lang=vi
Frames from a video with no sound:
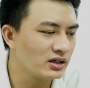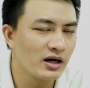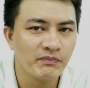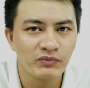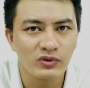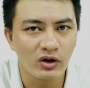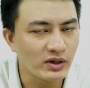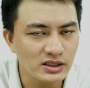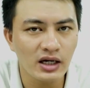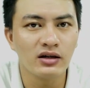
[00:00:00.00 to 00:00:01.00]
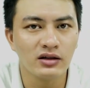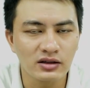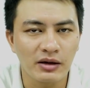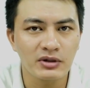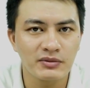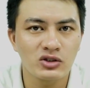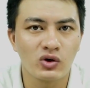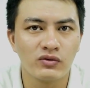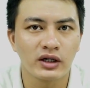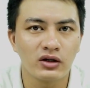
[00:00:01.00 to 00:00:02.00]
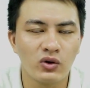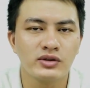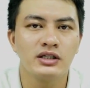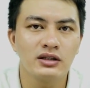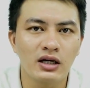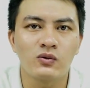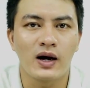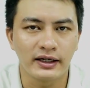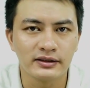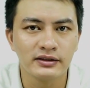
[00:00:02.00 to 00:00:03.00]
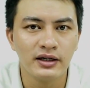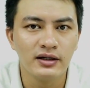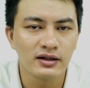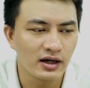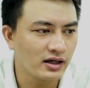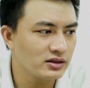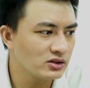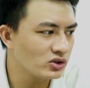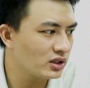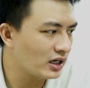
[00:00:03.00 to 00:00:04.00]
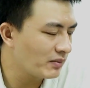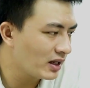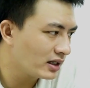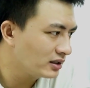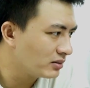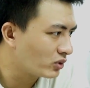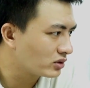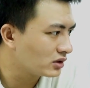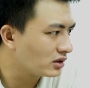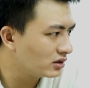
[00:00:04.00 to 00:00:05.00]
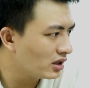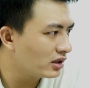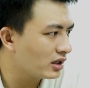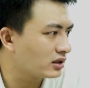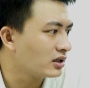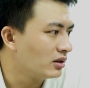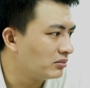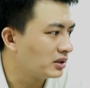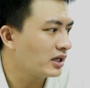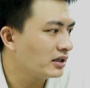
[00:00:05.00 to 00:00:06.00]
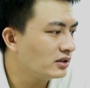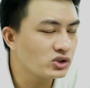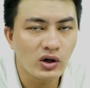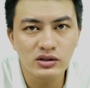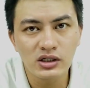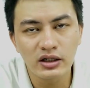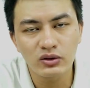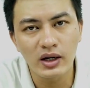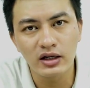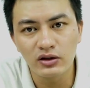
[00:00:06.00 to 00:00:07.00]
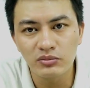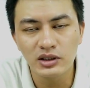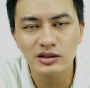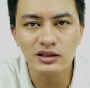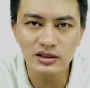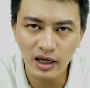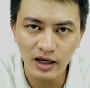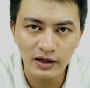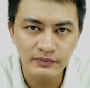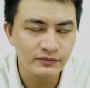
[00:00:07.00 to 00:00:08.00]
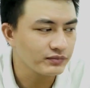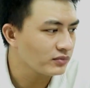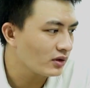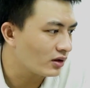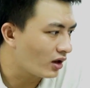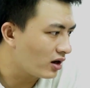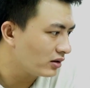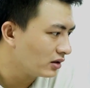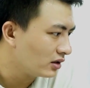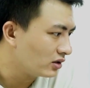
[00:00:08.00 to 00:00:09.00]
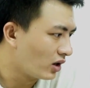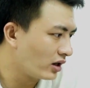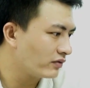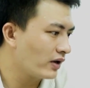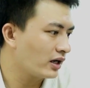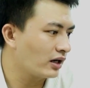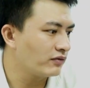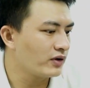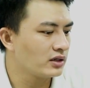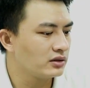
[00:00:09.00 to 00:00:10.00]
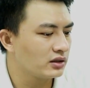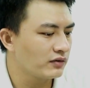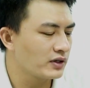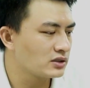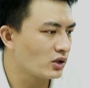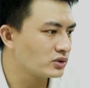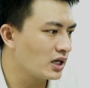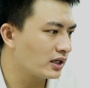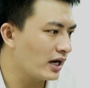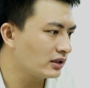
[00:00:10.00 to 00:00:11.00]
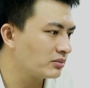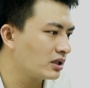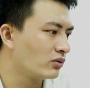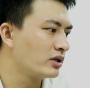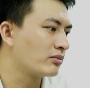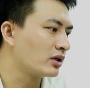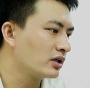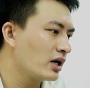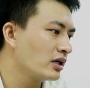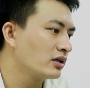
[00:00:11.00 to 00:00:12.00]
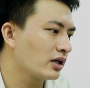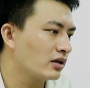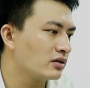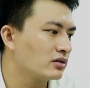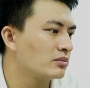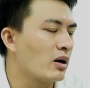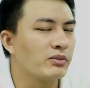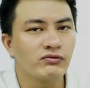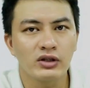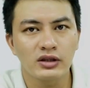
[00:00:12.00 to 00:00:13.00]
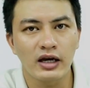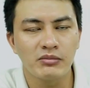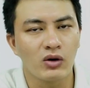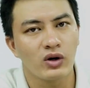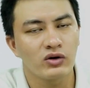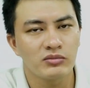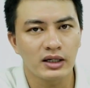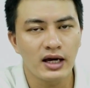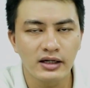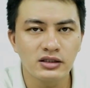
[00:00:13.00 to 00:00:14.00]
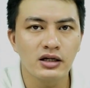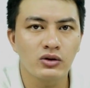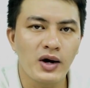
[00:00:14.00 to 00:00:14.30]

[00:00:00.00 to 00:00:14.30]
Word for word: kia nó vẫn sẽ hơn 8 megapixel về cái độ chi tiết của ảnh. Đấy, thế cho nên camera thì một lần nữa là mình lại lựa chọn chiếc điện thoại Redmi 9C. Đó. Rồi, về cái phần những cái phần râu ria khác thì mình không điểm tới ở đây. Bảo mật vân tay, bảo các phân mặt hai chiếc